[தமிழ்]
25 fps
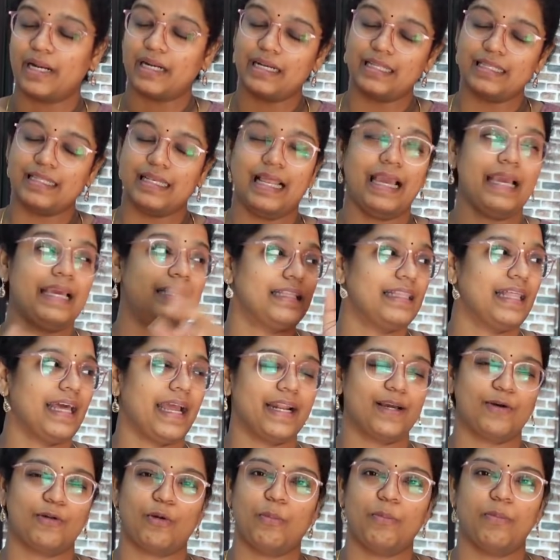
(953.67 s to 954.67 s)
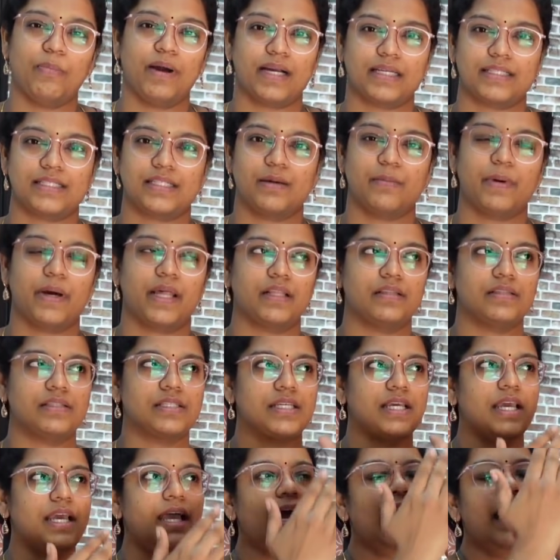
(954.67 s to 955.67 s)
பண்ணதுலேயே இதுதான் எனக்கு ரொம்ப கஷ்டமாக
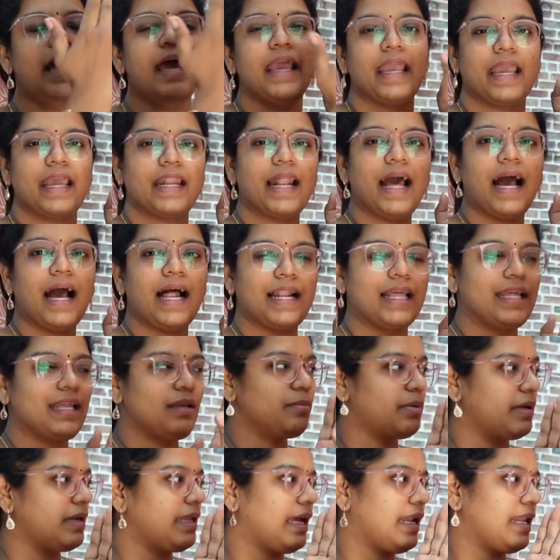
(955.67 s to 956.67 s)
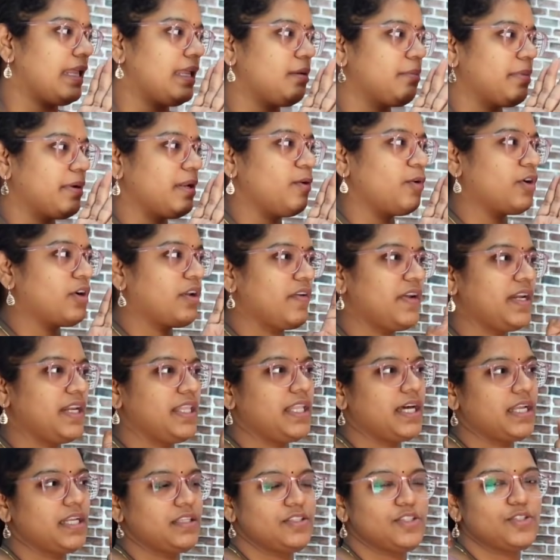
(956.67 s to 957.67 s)
இருந்துச்சு ஏன்னா அலைன் பண்ணி அலைன் பண்ணி ஒட்ட
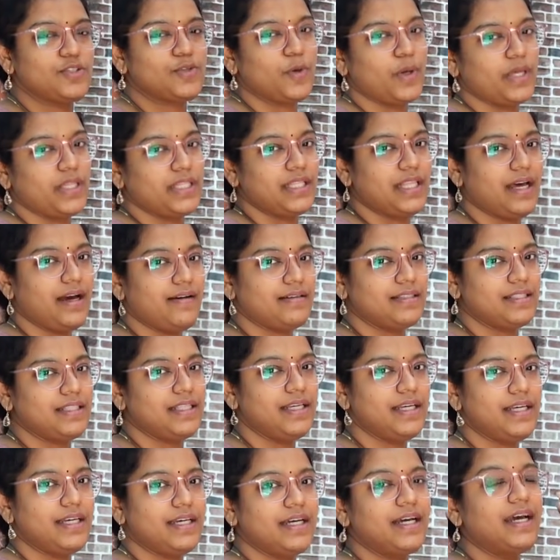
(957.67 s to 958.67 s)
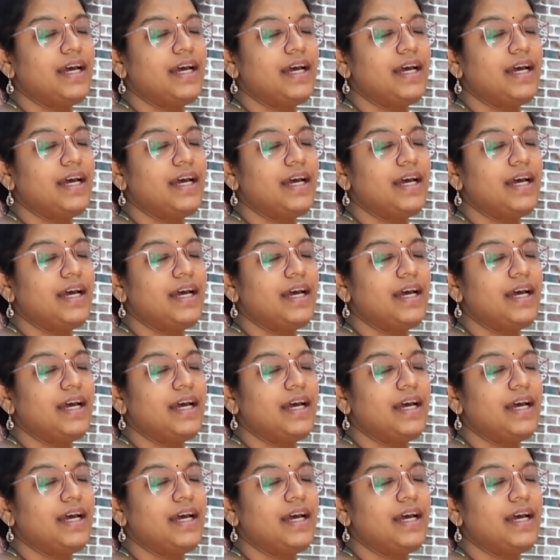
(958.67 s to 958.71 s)
வேண்டியதாக இருந்துச்சு ஸோ இதுதான் வந்து